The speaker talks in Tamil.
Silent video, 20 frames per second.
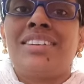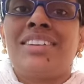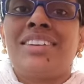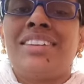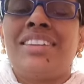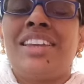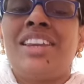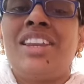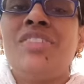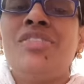
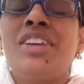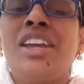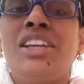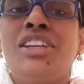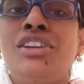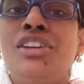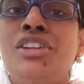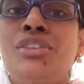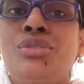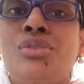இது என்ன
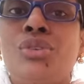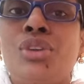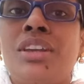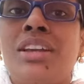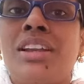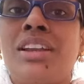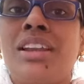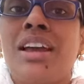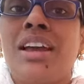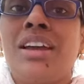வெயிட்டு நீ
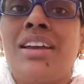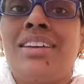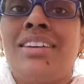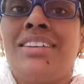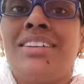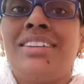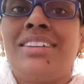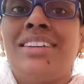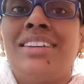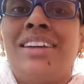சொன்னீங்கல்ல
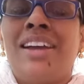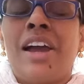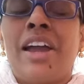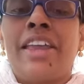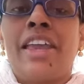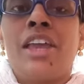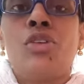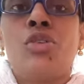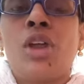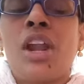
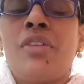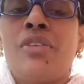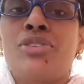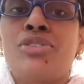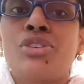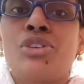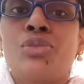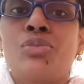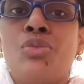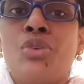ஏன் என்னால்
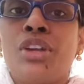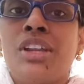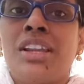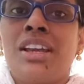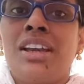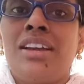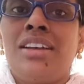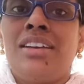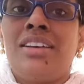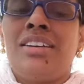வச்சுருக்க
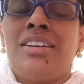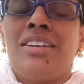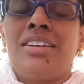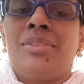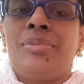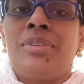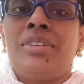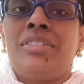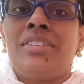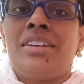முடியல
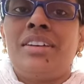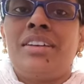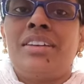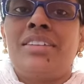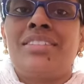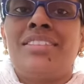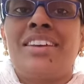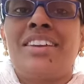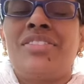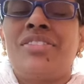அப்படின்னு சார்
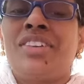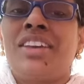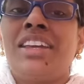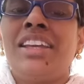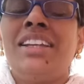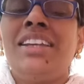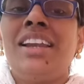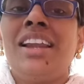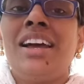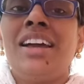சார்
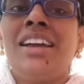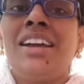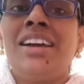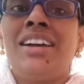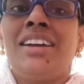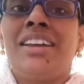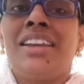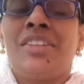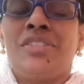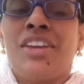வெயிட்டெல்லாம்
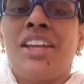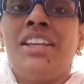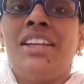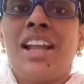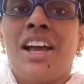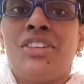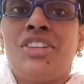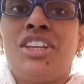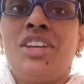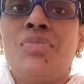என்ன
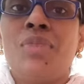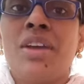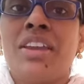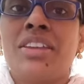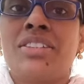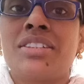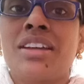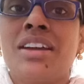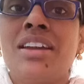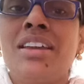வெயிட்
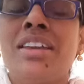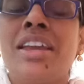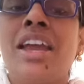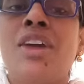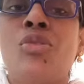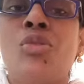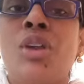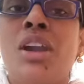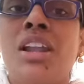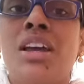அதிகமாயிருச்சா
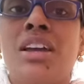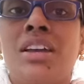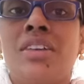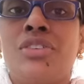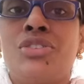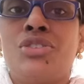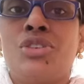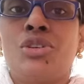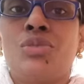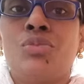ஏன் உன்னால்
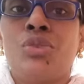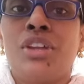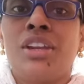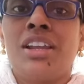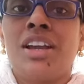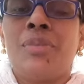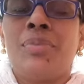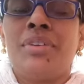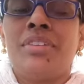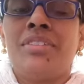வச்சுருக்க
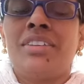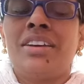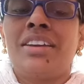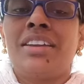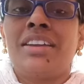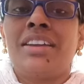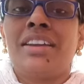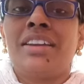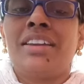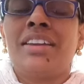முடியல அப்படின்னு சார்
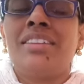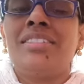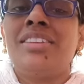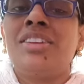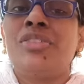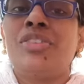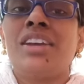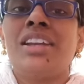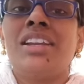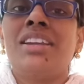கேட்குறாரு
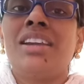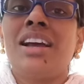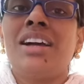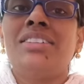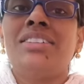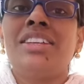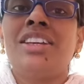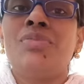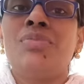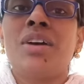சார் வெயிட்லாம்
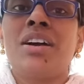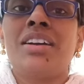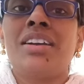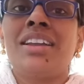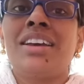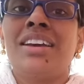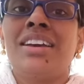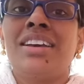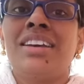அதிகமாகல